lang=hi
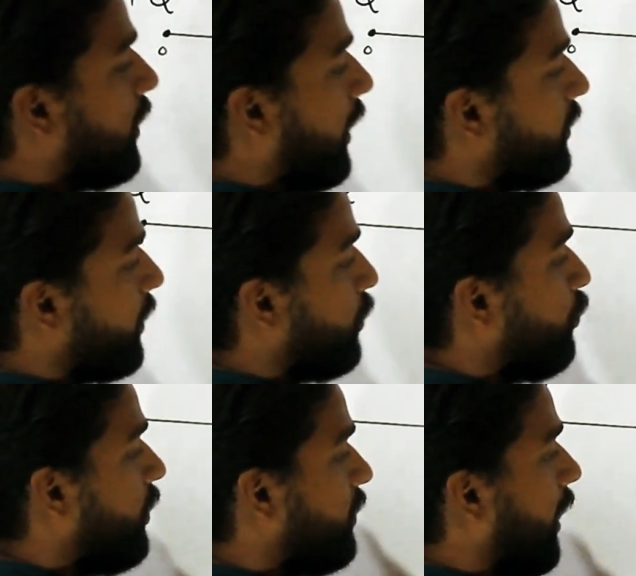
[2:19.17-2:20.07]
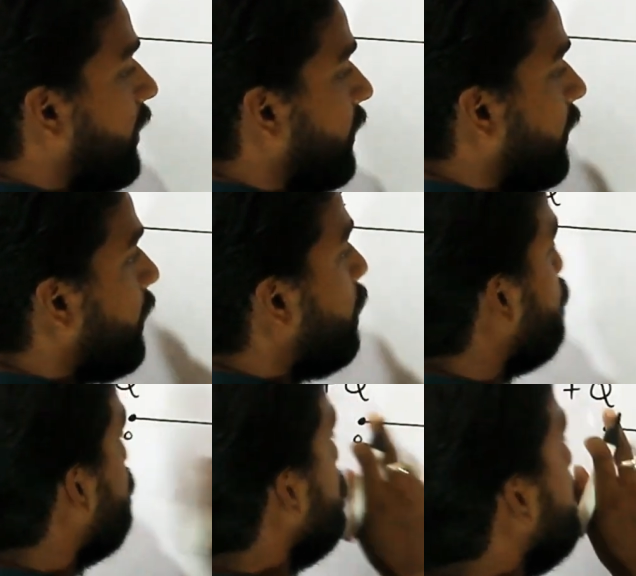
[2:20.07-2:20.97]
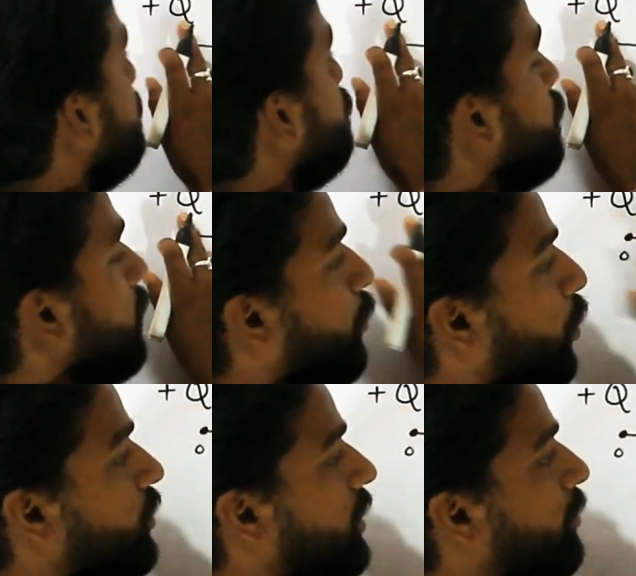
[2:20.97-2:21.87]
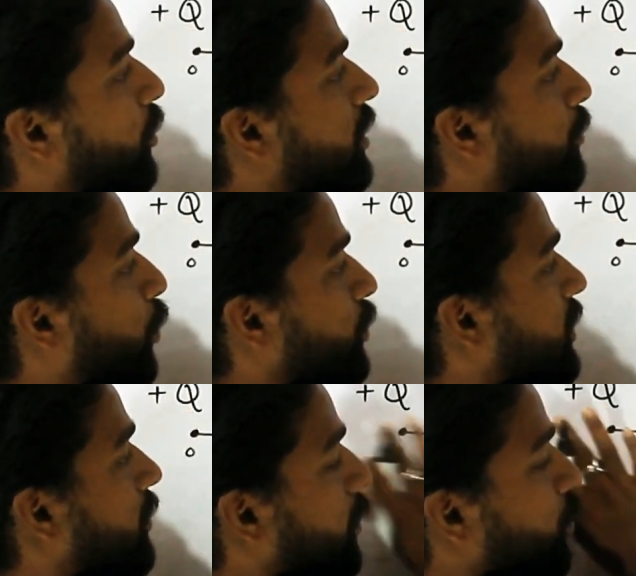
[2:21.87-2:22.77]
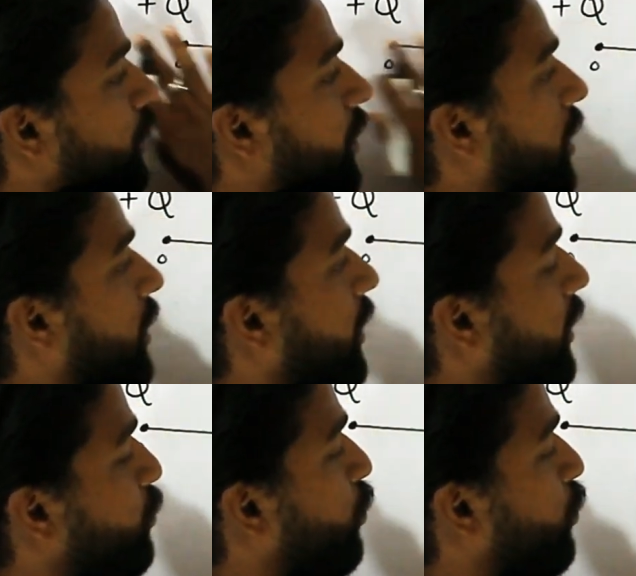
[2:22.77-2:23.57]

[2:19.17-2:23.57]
चार्ज एक यूनिट चार्ज है तो ये पॉजिटिव और ये पॉजिटिव है तो ये क्या करेगा